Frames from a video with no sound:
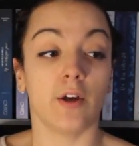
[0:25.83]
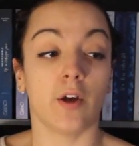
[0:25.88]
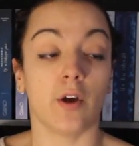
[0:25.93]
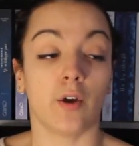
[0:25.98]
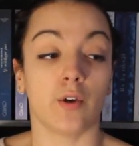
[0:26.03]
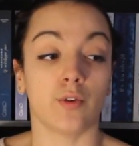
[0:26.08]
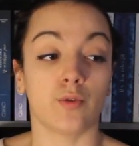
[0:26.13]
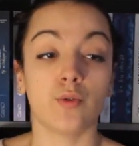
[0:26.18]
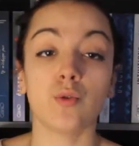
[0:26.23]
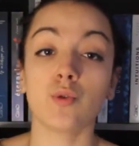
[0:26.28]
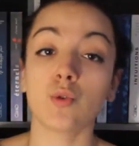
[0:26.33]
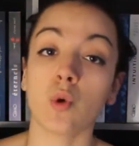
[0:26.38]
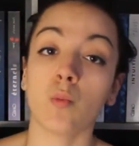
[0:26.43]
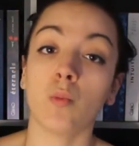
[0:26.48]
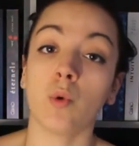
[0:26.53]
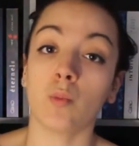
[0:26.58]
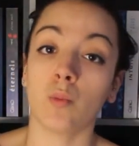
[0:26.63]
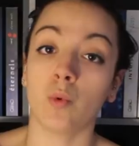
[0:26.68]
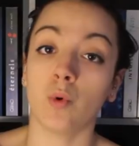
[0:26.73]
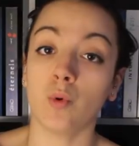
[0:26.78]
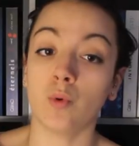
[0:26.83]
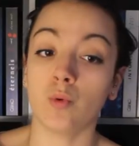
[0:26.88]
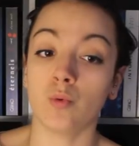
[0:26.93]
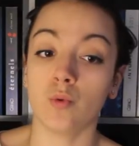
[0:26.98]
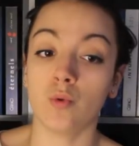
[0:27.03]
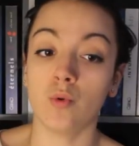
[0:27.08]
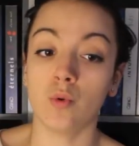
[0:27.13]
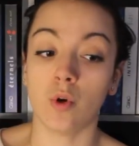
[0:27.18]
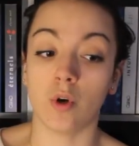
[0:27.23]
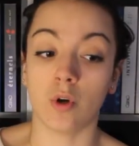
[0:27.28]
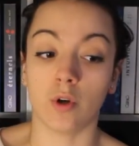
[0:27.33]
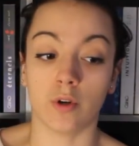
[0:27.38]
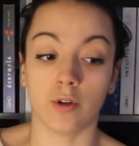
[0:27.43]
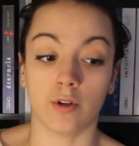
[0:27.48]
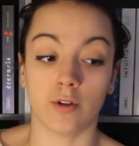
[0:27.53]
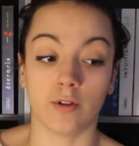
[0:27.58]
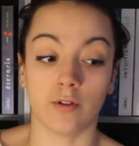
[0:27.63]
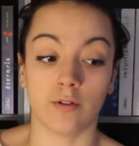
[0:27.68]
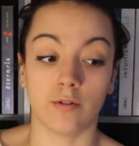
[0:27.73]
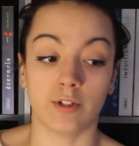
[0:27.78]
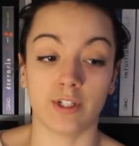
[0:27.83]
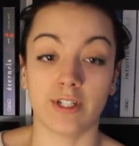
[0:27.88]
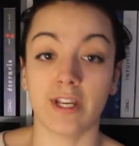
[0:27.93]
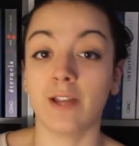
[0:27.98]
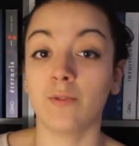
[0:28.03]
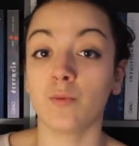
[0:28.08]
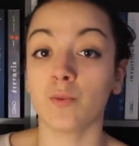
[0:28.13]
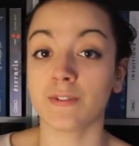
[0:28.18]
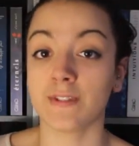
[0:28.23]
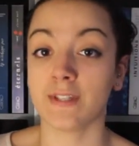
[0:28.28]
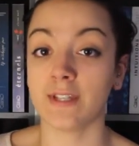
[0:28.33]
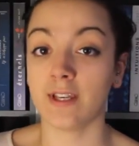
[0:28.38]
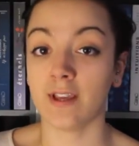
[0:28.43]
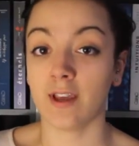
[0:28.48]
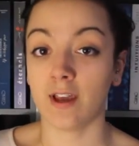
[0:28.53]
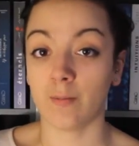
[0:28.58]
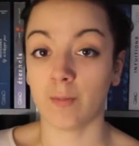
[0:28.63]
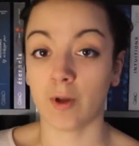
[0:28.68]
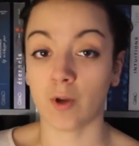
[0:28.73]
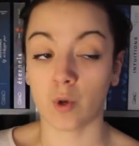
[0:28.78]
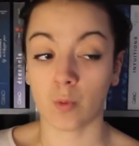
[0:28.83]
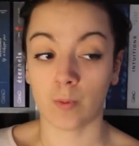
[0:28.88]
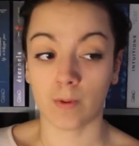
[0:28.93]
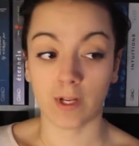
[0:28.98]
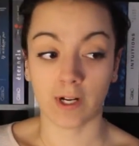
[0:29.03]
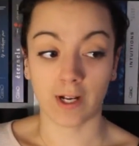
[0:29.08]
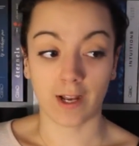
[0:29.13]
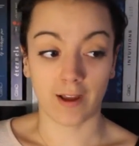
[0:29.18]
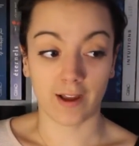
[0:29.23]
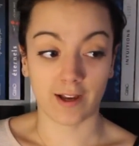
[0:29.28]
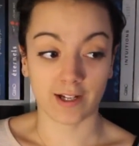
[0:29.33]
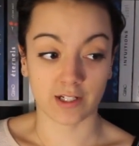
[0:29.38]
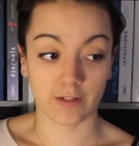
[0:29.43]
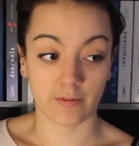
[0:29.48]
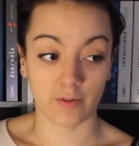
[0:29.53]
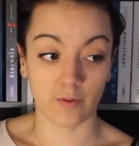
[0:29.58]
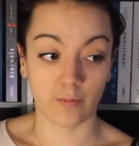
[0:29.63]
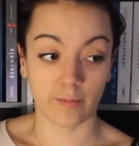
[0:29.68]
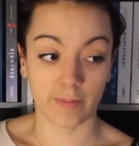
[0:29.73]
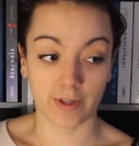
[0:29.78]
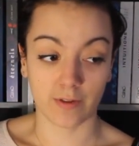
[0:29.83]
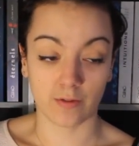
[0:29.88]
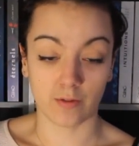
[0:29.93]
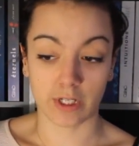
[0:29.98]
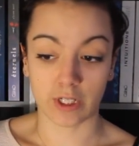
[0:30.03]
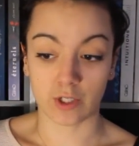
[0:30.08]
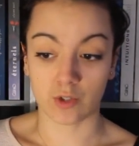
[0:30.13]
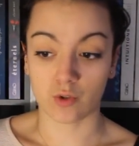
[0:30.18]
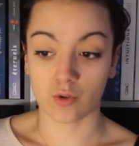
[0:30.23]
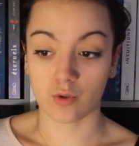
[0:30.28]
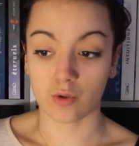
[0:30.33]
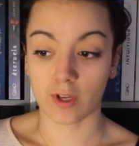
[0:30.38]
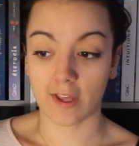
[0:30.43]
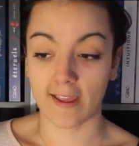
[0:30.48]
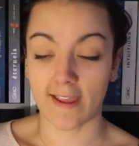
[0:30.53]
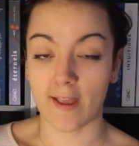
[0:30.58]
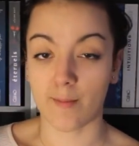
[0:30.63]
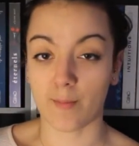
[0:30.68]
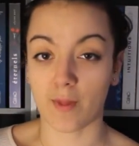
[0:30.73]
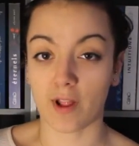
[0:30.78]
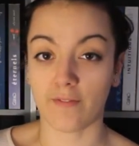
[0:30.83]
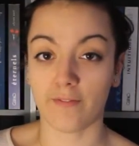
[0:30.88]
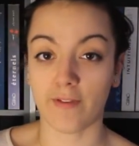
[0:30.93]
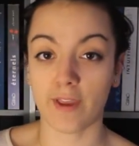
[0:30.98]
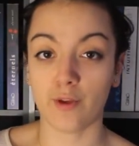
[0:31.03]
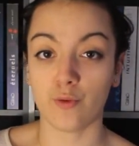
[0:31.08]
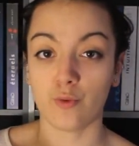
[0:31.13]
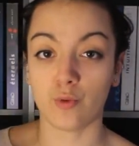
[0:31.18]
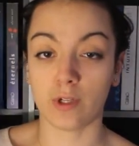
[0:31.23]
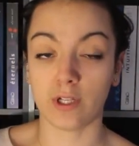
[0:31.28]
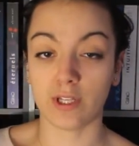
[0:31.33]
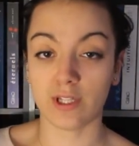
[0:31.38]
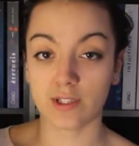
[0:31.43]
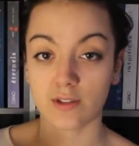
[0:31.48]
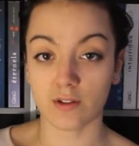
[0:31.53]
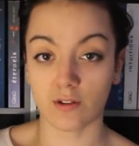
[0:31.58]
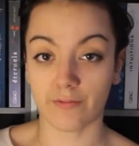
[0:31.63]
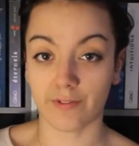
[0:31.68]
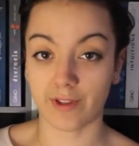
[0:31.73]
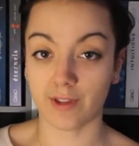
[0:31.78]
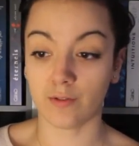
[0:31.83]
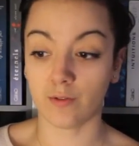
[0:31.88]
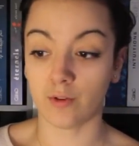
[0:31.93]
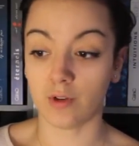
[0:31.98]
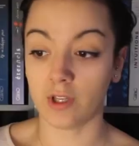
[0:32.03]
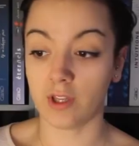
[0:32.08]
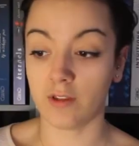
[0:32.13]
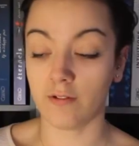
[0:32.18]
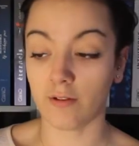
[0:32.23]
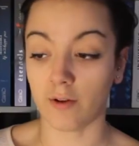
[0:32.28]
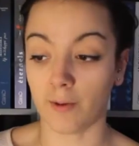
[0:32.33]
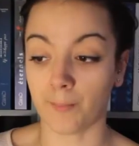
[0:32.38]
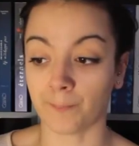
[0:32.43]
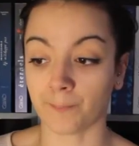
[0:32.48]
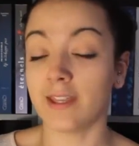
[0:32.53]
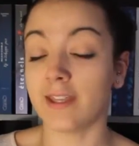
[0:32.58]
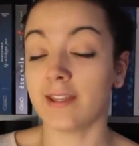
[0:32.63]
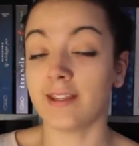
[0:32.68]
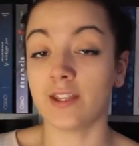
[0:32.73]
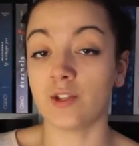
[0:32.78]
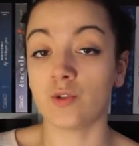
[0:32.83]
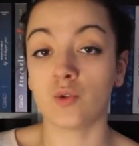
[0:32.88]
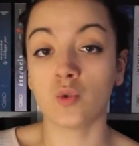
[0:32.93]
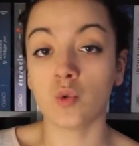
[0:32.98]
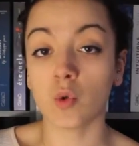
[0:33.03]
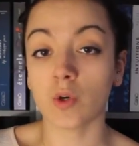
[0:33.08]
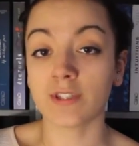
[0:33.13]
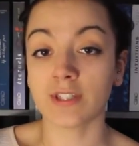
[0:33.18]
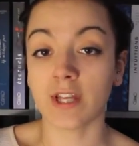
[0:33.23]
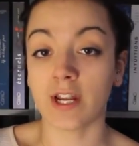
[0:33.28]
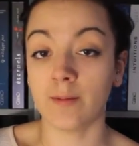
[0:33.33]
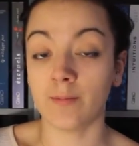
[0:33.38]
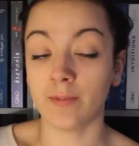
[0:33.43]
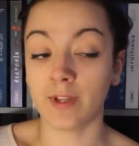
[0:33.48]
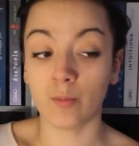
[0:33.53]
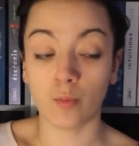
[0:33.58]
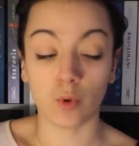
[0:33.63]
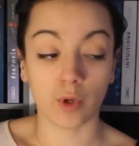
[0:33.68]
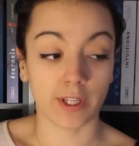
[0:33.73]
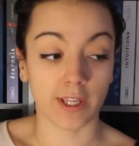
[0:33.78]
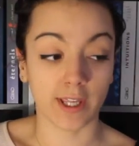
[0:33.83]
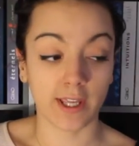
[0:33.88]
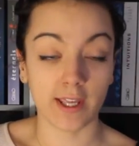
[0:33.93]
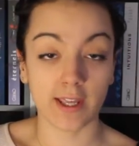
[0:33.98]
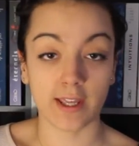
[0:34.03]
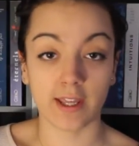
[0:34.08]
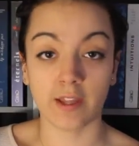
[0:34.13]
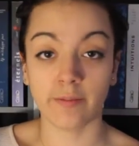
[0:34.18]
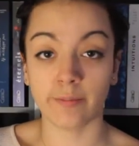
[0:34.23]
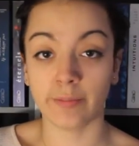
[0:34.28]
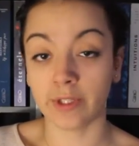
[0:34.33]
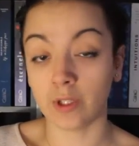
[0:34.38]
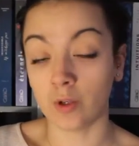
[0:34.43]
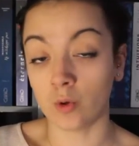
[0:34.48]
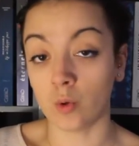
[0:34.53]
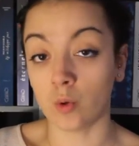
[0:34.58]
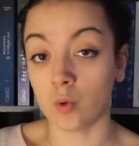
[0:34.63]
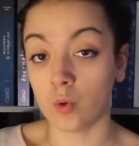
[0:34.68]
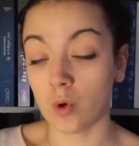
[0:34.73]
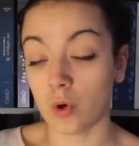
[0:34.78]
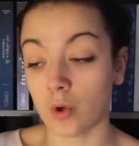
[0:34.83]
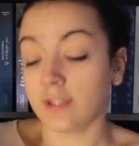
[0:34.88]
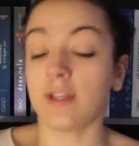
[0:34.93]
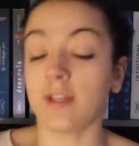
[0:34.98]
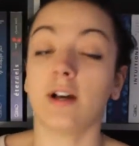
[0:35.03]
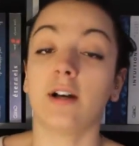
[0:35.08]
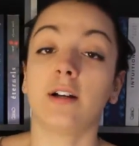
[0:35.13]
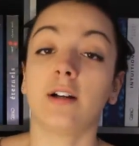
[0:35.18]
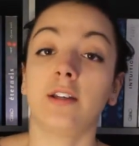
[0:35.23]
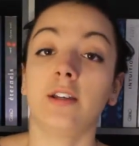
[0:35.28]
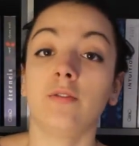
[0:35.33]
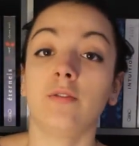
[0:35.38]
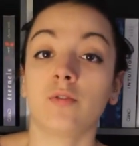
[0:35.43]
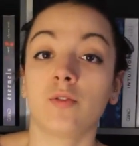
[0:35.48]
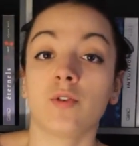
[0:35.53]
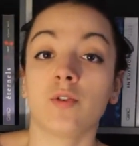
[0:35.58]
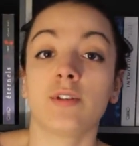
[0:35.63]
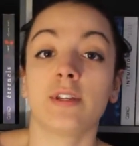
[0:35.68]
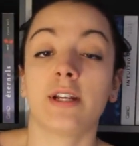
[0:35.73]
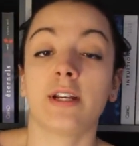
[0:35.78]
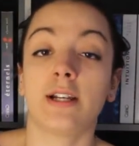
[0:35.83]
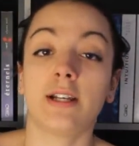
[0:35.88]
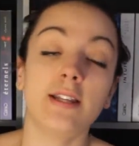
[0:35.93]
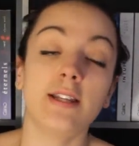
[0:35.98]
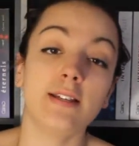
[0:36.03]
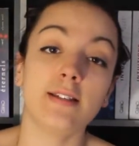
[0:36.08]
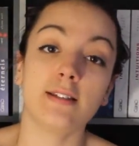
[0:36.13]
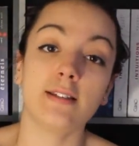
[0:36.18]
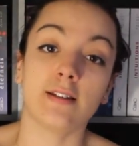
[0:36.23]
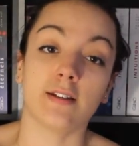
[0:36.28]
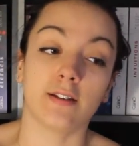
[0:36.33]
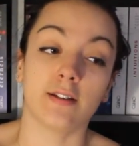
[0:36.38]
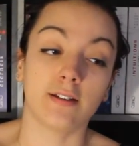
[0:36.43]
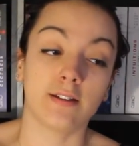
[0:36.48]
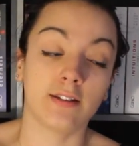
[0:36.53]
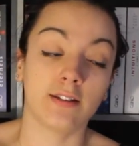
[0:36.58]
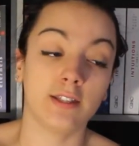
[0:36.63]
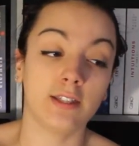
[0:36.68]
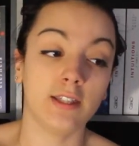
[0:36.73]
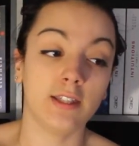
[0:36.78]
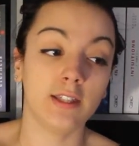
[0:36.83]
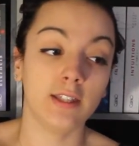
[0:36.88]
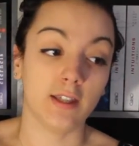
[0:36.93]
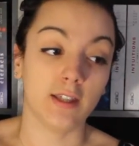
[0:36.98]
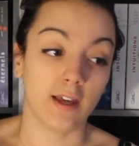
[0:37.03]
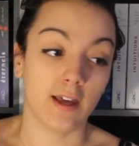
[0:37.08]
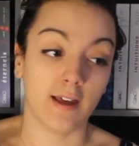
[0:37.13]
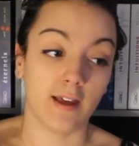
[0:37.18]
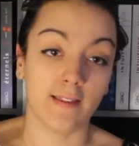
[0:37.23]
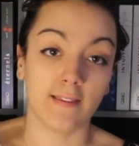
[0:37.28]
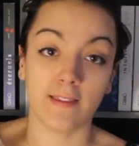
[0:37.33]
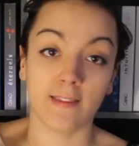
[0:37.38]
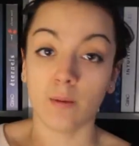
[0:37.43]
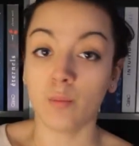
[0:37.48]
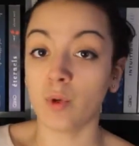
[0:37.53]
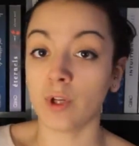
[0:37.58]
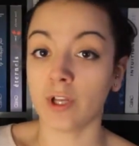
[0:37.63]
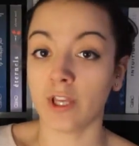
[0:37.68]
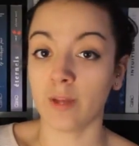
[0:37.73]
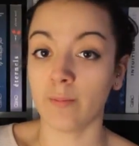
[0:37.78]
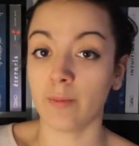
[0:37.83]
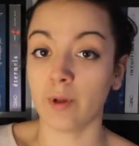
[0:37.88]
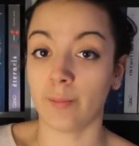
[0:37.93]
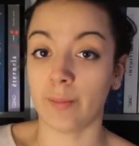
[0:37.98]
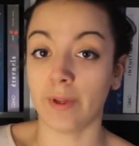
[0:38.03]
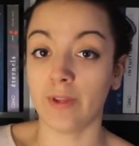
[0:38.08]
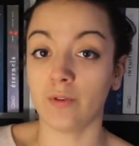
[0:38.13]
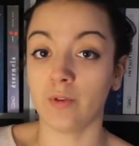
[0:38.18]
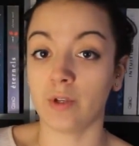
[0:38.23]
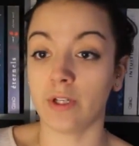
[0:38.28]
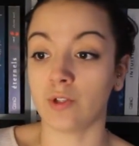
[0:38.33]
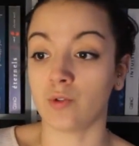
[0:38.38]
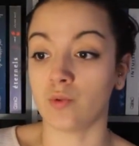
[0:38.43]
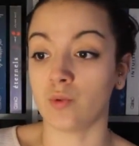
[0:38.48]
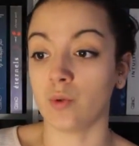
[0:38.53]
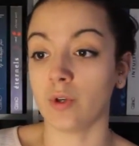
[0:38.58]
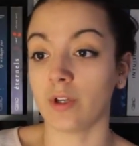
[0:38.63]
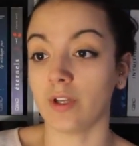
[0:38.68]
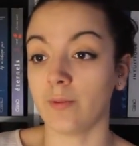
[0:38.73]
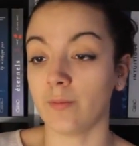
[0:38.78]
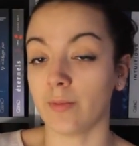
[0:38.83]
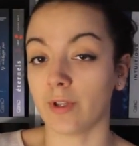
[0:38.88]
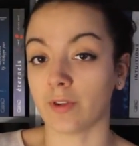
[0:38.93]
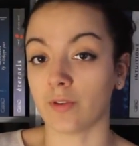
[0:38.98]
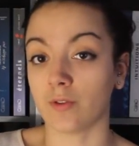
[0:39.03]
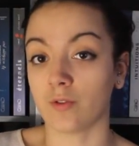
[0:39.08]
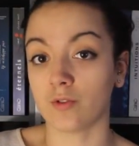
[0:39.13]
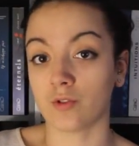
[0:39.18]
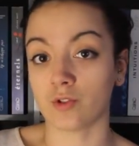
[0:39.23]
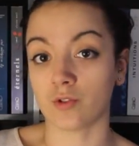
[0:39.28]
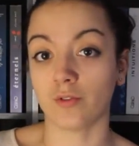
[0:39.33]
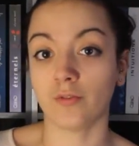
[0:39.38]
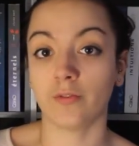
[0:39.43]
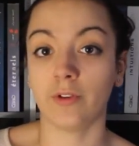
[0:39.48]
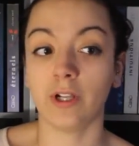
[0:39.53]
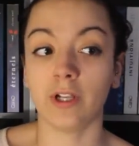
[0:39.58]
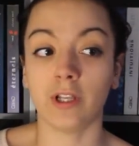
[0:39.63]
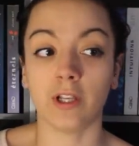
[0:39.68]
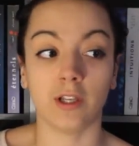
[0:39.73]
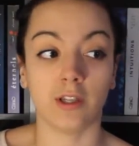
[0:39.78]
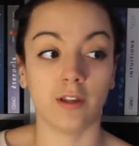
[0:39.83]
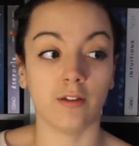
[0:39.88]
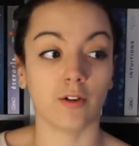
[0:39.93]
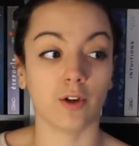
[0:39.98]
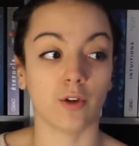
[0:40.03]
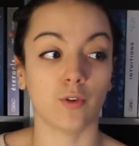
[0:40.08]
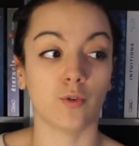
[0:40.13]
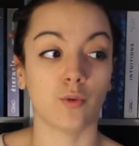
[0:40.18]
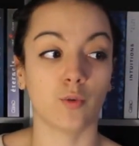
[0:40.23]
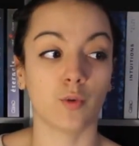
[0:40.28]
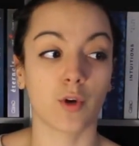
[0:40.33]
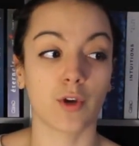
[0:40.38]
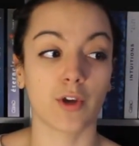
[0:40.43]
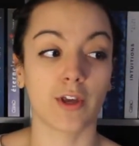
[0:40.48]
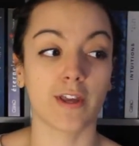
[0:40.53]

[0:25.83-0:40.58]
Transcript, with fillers: Euh, jusqu'au moment où euh, j'ai annoncé à ma copine Clara que j'avais une panne de lecture et elle m'a fait une liste en fait de livres qui était sûre que ça allait me débloquer et bingo, il y a un livre de cette liste qui a débloqué ma panne de lecture et maintenant j'enfile les livres donc